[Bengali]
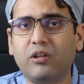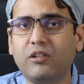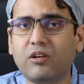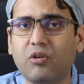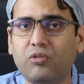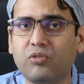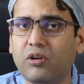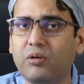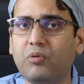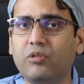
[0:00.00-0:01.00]
নিজের
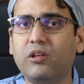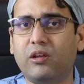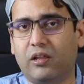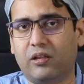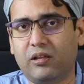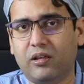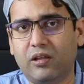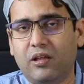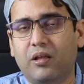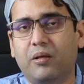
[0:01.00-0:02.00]
কন্ট্রোলের মধ্যে নেই
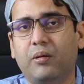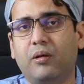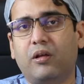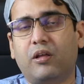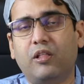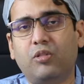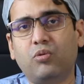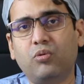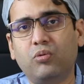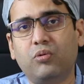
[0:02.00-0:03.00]

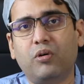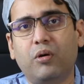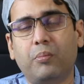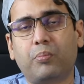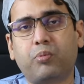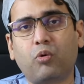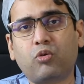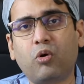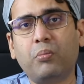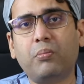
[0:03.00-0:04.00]
কিন্তু
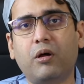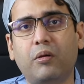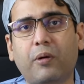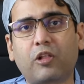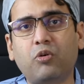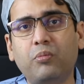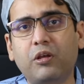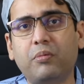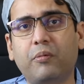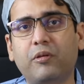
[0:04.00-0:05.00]
প্রথমভাবে
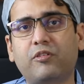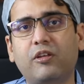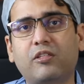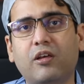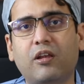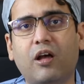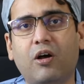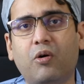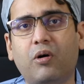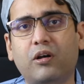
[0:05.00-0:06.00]
প্রাথমিকভাবে স্ট্রিকচার না
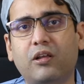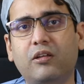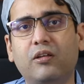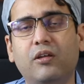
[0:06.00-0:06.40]
হওয়াটাই